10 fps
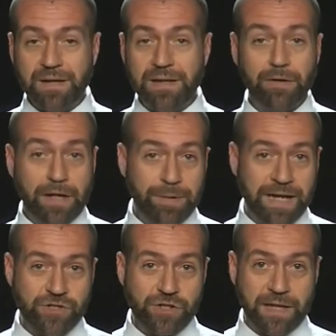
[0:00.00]
Leonard
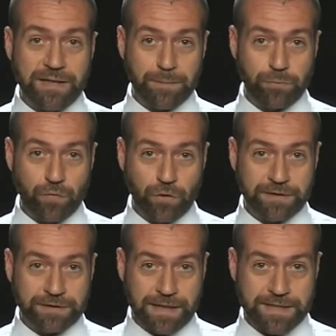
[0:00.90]
Bernstein, che più
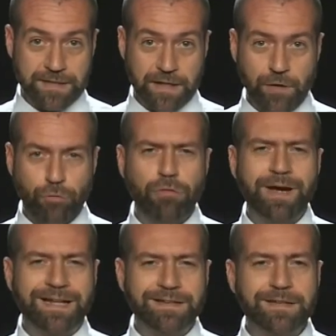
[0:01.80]
volte diresse con
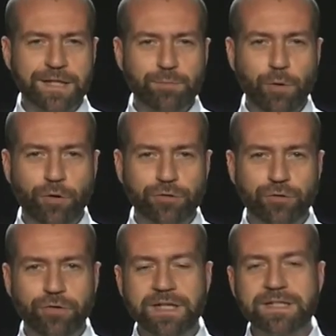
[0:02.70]
grande
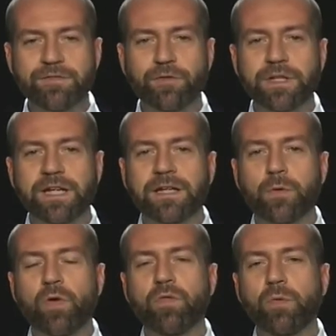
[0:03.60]
trasporto la Sinfonia
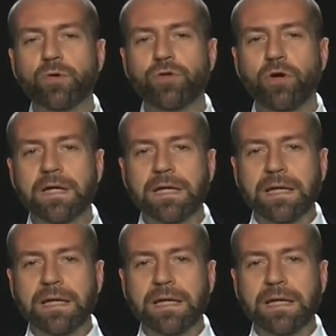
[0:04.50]
dal Nuovo Mondo,